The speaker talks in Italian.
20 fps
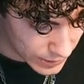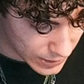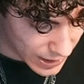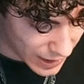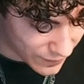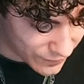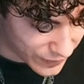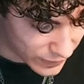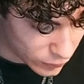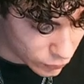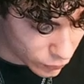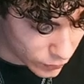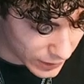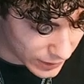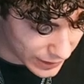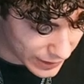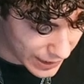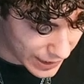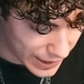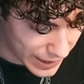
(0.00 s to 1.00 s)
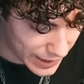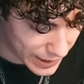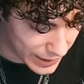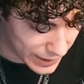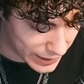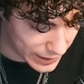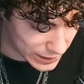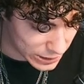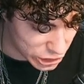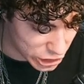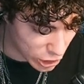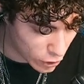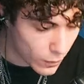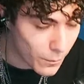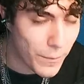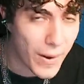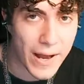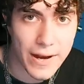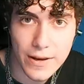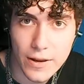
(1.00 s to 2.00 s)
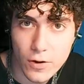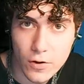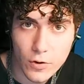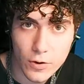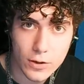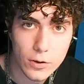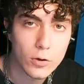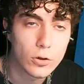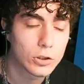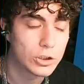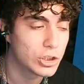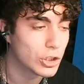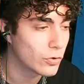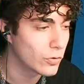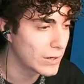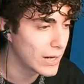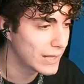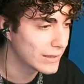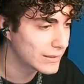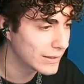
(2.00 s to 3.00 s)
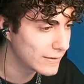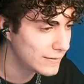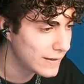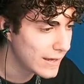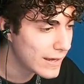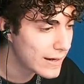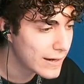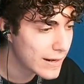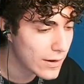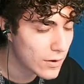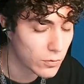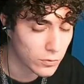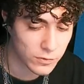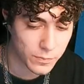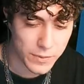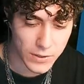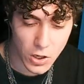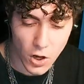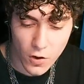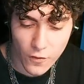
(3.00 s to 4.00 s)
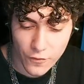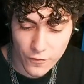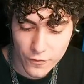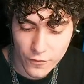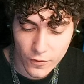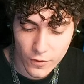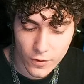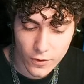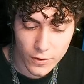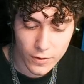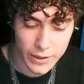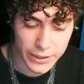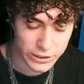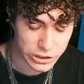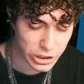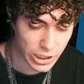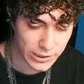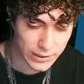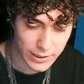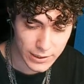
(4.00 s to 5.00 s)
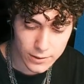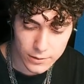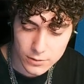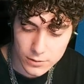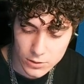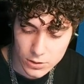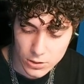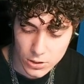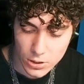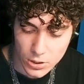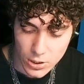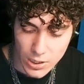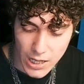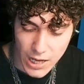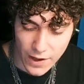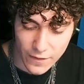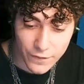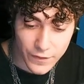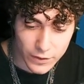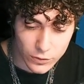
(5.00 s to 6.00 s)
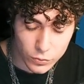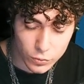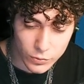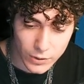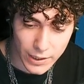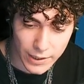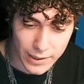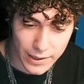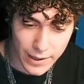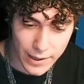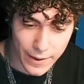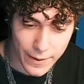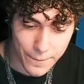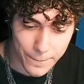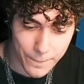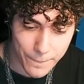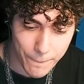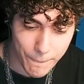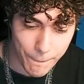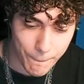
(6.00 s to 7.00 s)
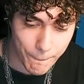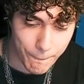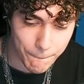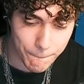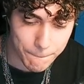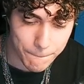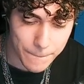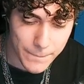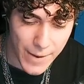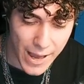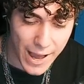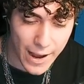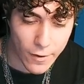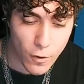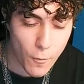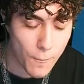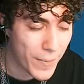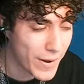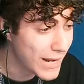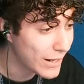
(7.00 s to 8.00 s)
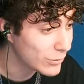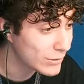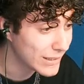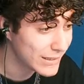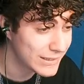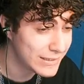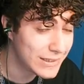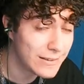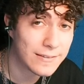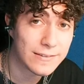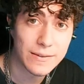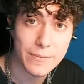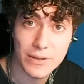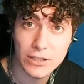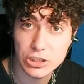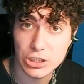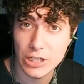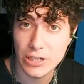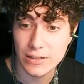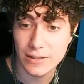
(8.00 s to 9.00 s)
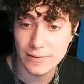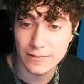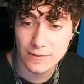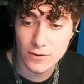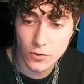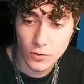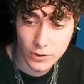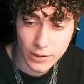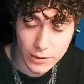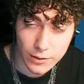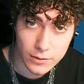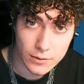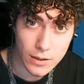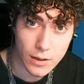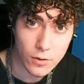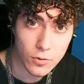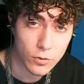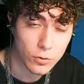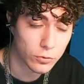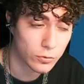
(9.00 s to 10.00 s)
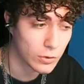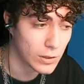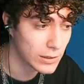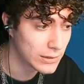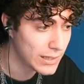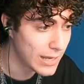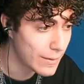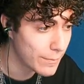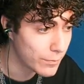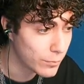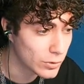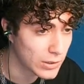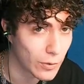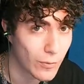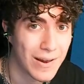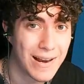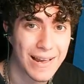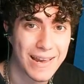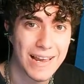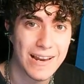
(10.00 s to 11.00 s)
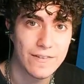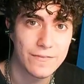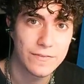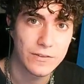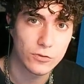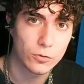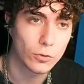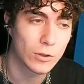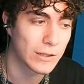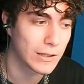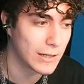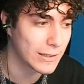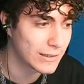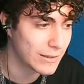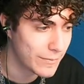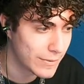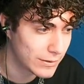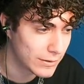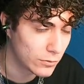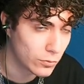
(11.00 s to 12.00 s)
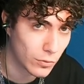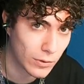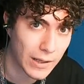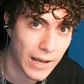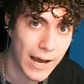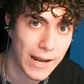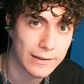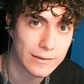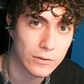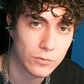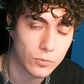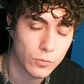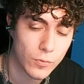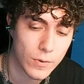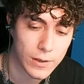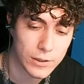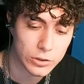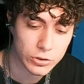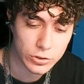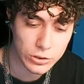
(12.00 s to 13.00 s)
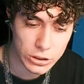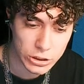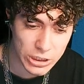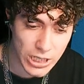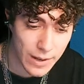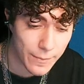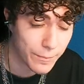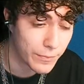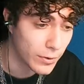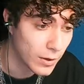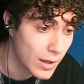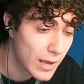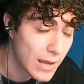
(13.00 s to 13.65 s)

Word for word: avventura che ci accompagna ancora oggi con altre serie, con spin-off, eccetera. Avventura che ha accompagnato tantissime generazioni nel corso del tempo, da quella che l'ha vissuta direttamente su carta, su Weekly Shonen Jump,